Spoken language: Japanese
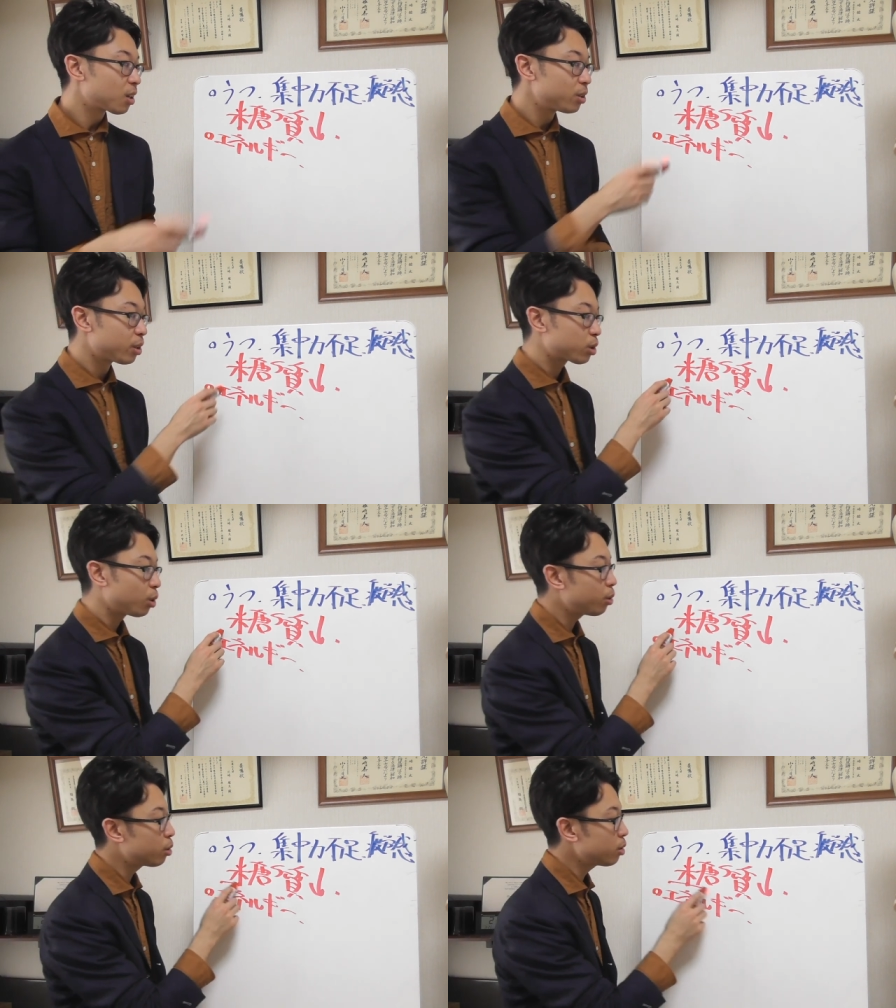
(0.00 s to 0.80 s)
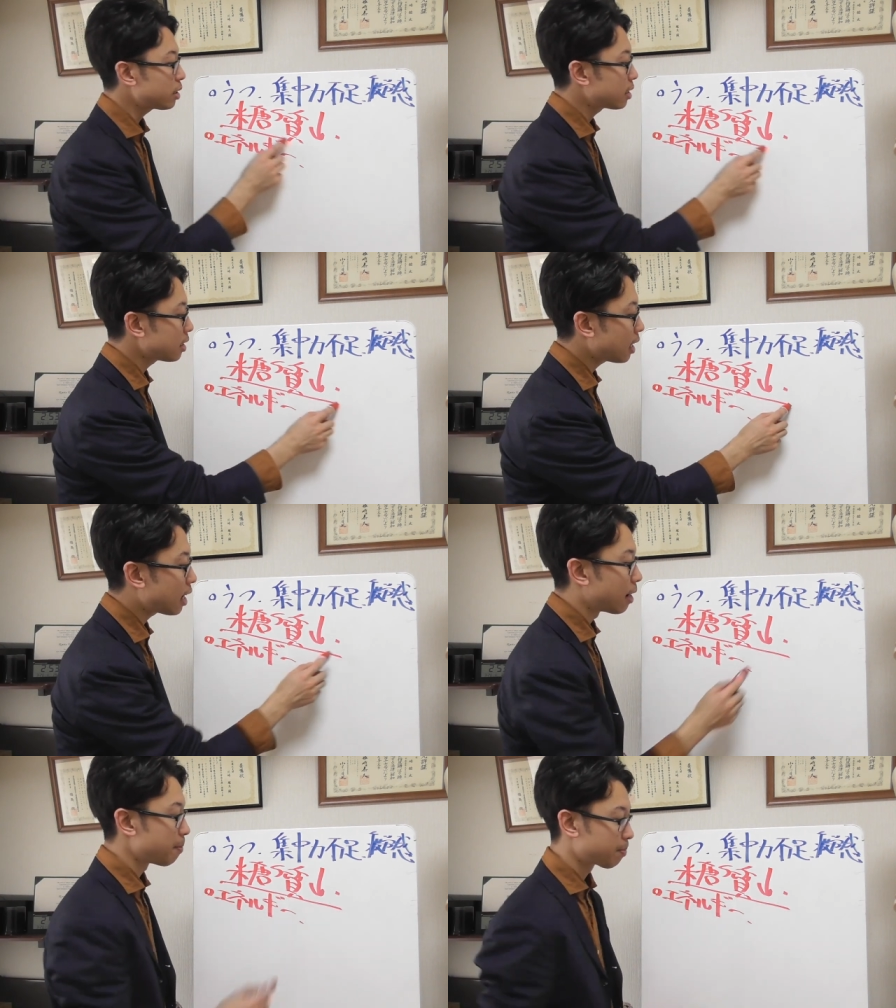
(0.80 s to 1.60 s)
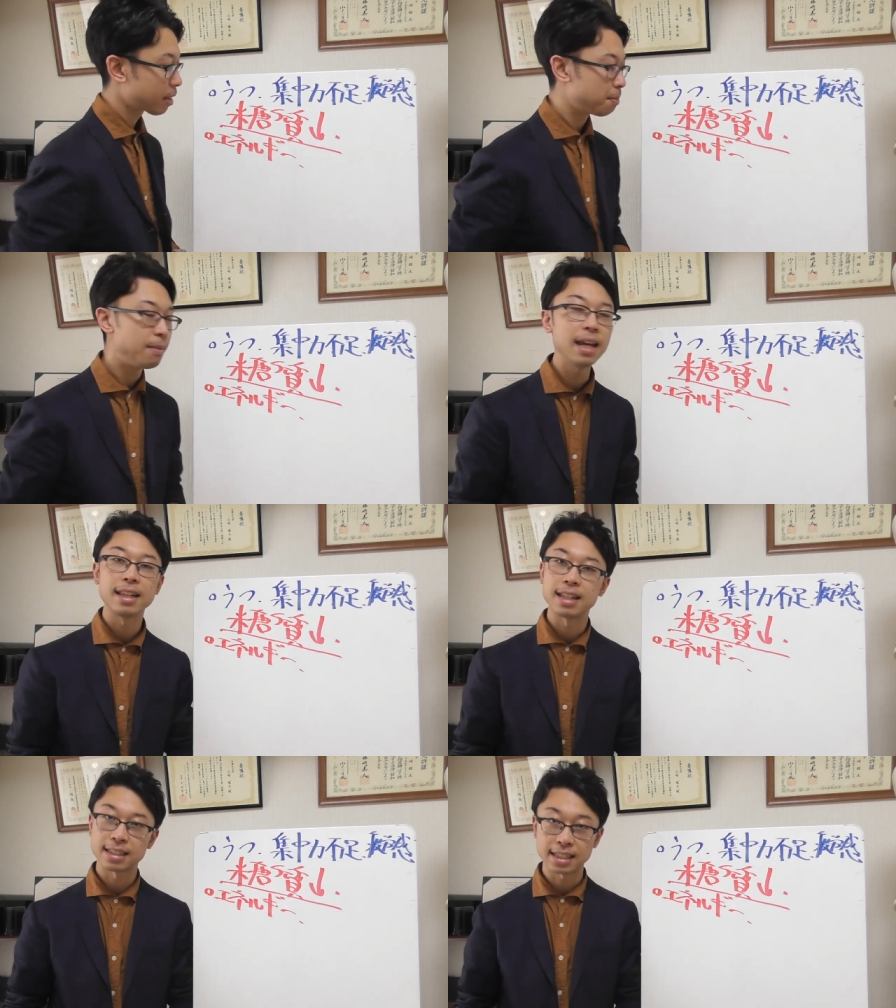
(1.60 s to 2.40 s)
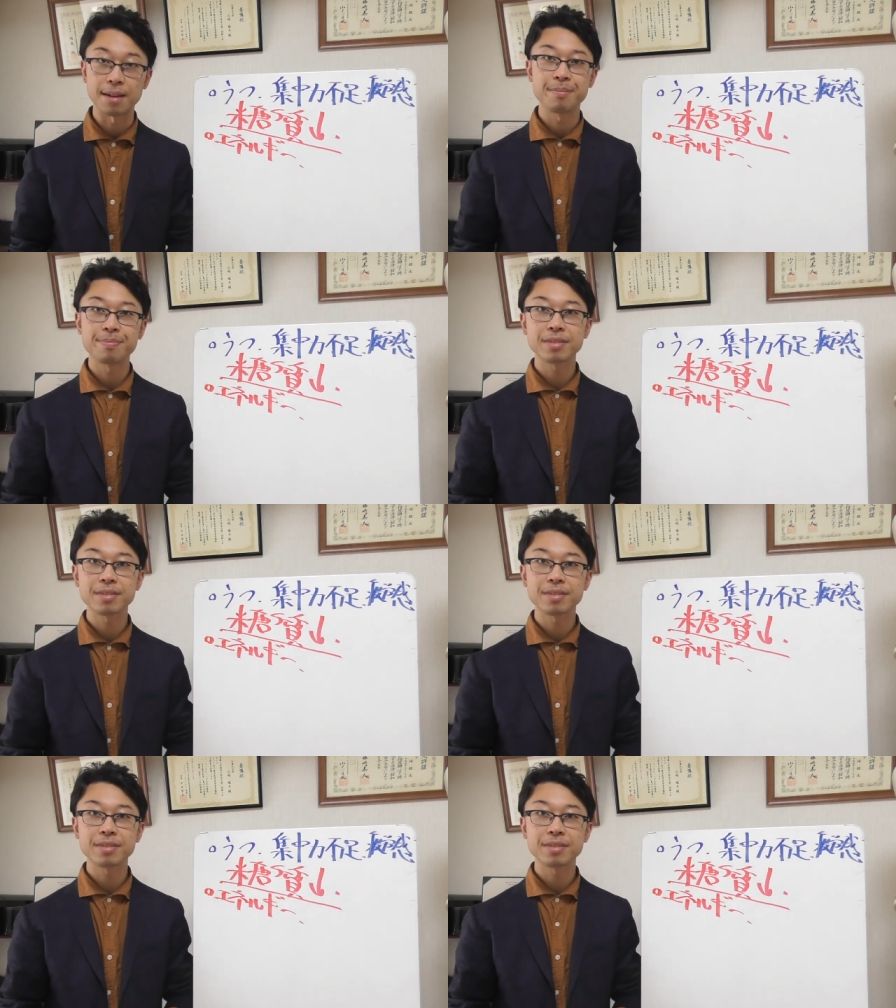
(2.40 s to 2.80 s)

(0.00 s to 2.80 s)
この糖質がメインでした。